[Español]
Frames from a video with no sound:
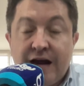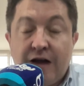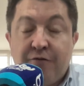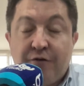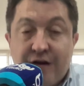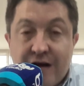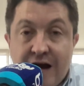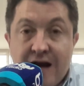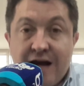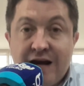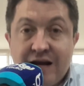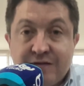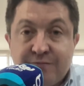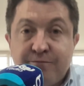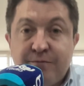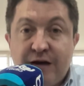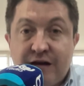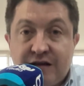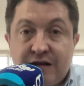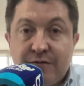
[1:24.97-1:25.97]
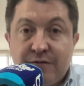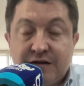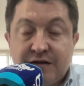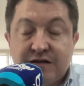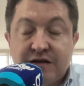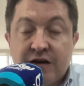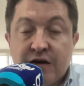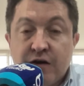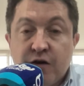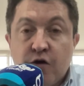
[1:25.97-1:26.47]
Y al final las
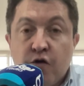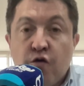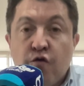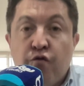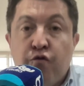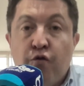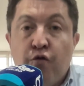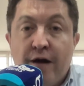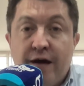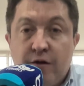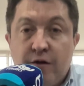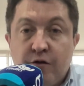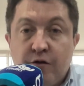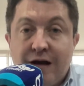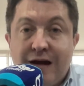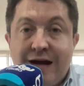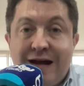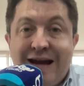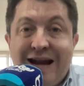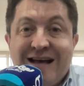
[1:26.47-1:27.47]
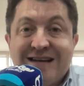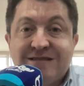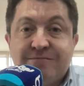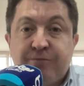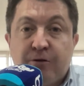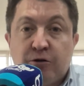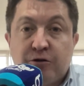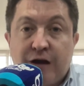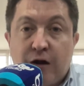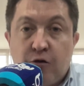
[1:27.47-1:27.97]
víctimas fueron las
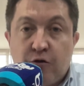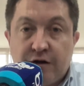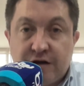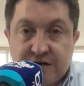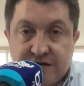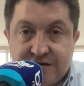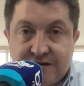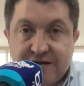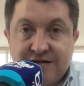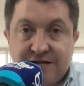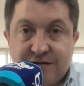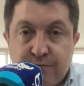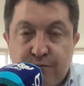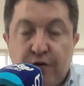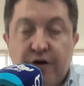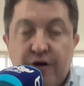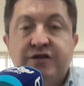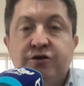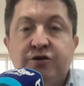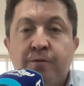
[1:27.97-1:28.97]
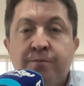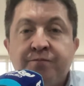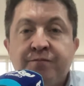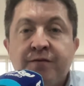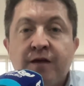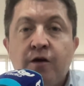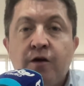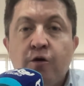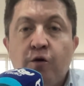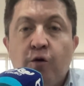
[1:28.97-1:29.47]
protagonistas. Por eso
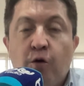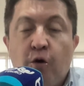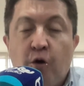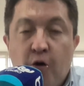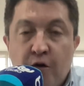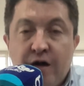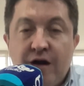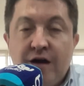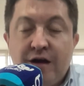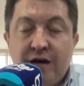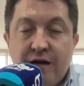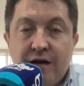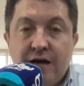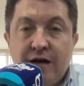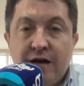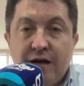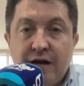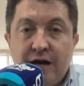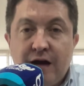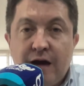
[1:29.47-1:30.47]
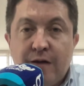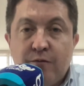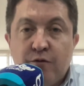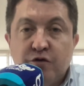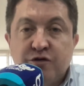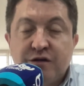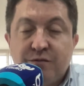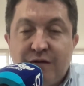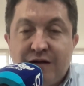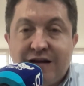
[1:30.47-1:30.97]
hoy
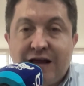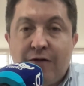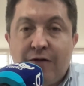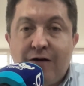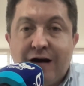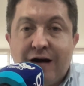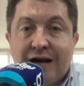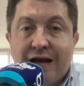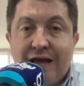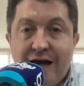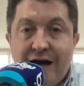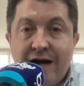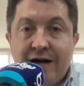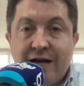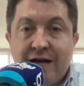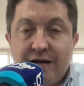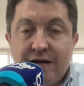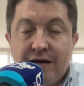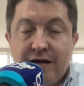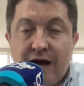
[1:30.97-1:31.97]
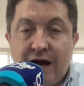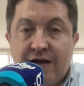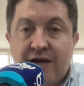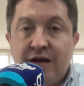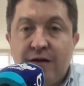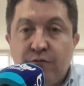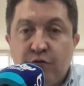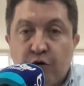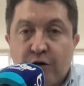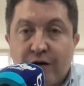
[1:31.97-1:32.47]
hemos invitado al radar
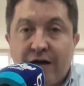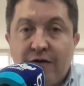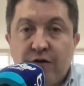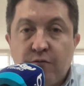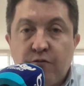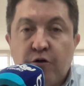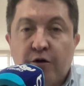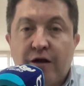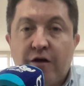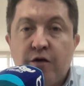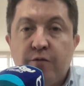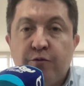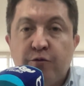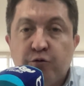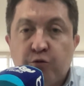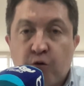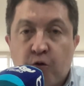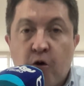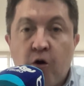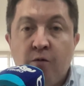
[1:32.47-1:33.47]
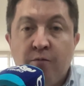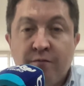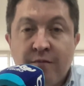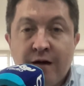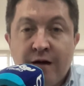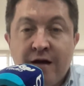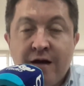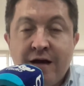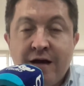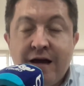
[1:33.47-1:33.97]
aquí en Blue Radio, en
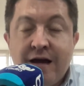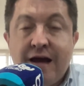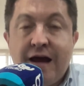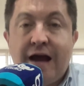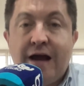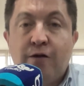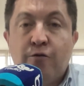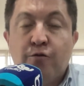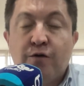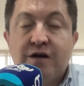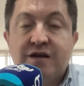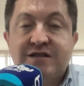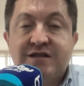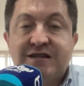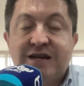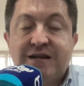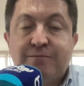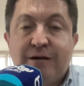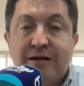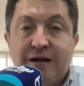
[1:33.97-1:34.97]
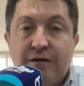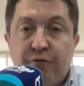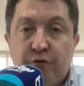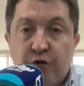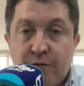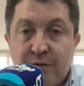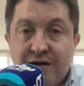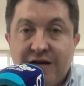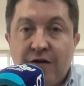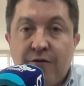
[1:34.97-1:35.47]
blueradio.com, en nuestras
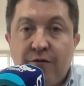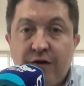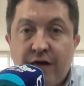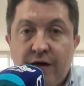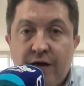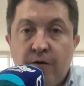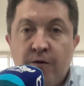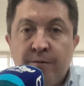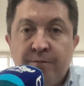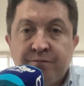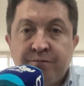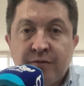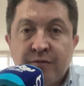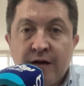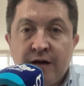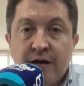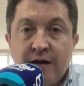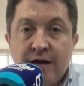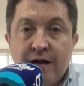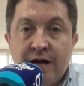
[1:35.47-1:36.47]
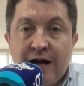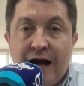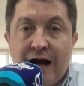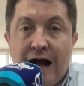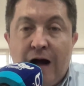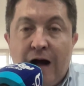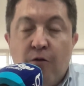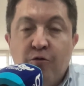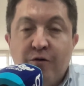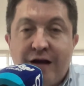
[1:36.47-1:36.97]
plataformas de video
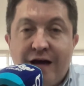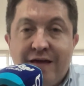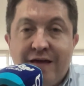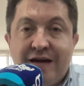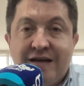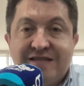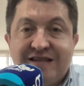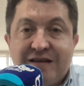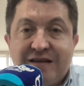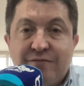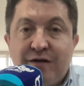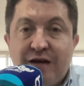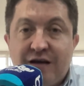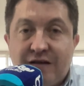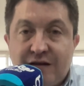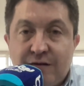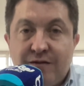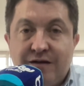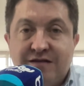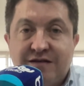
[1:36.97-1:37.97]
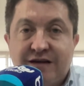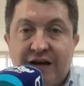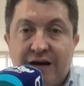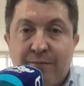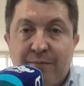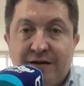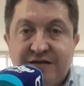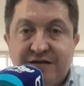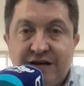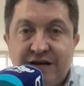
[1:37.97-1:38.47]
a una de esas víctimas que
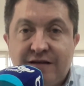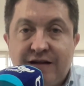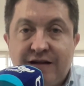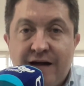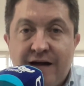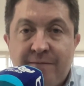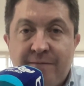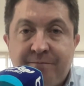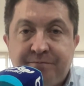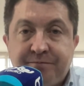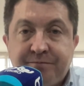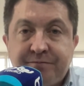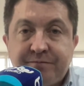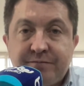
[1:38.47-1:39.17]
representa